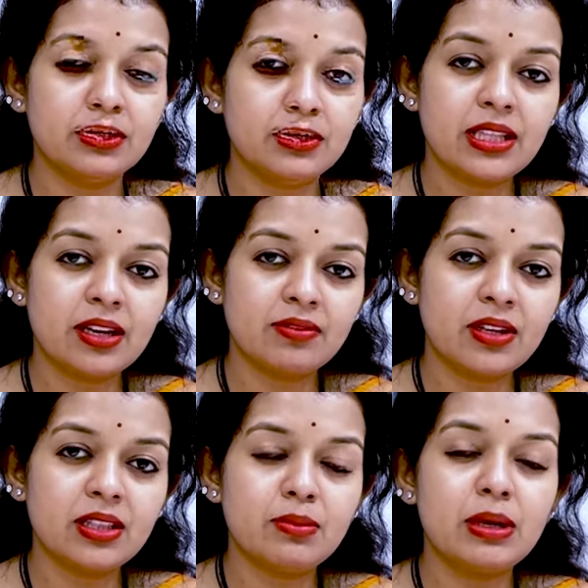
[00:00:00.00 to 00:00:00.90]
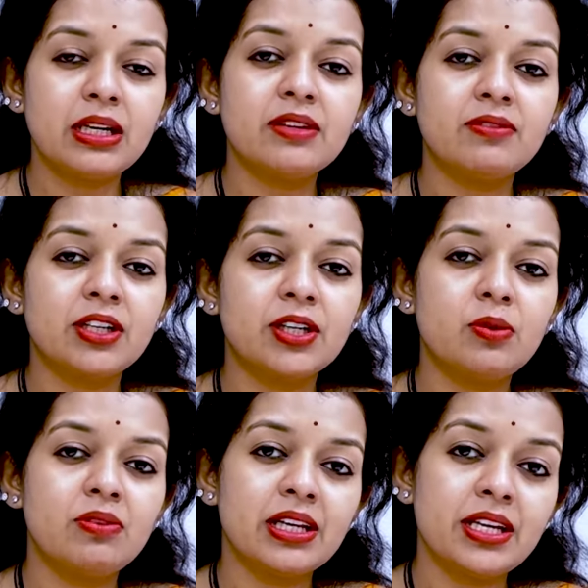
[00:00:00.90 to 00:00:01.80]
దీని తర్వాత మళ్ళీ
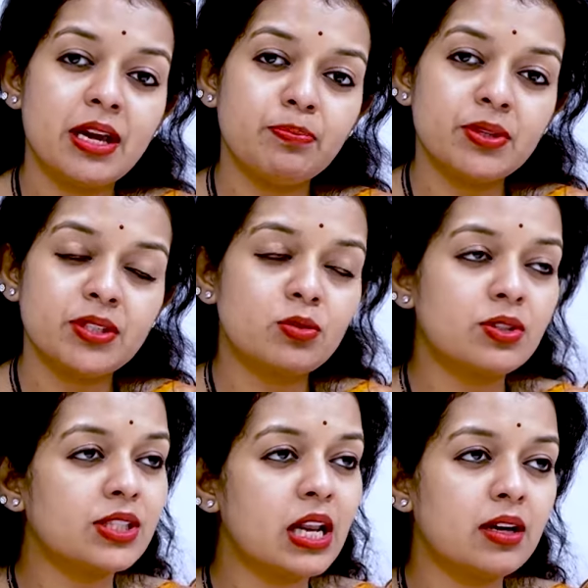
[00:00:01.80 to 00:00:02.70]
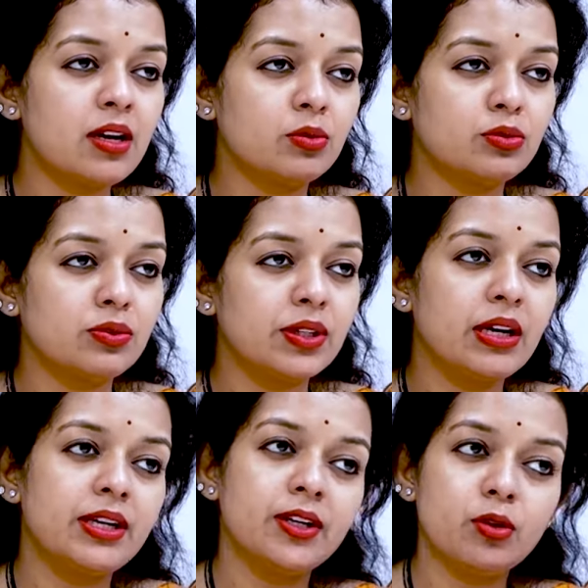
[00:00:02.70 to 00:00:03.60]
వర్టిగో వీళ్ళకి ఎపిసోడ్స్ లాగా అవుతుంది
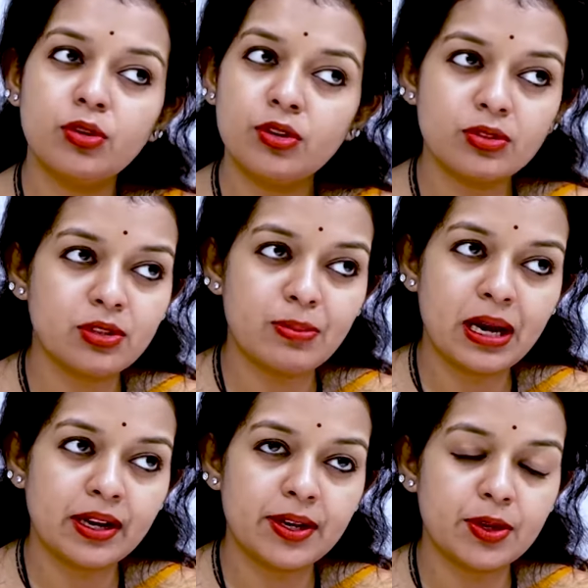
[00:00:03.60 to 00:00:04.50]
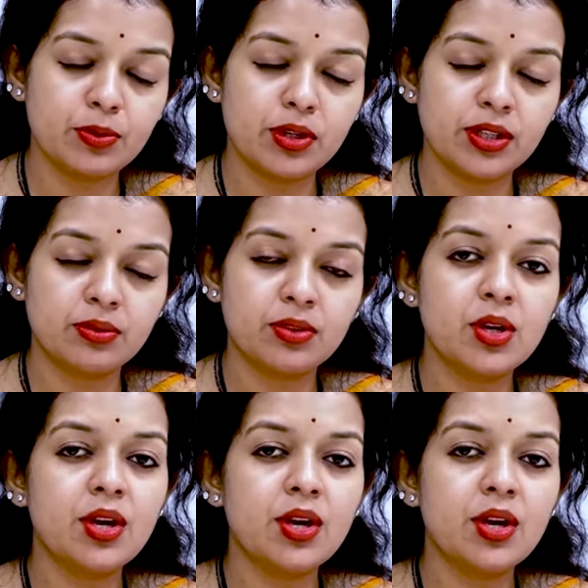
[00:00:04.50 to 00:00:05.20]
అంటే కొన్ని రోజులు బాగానే ఉంటారు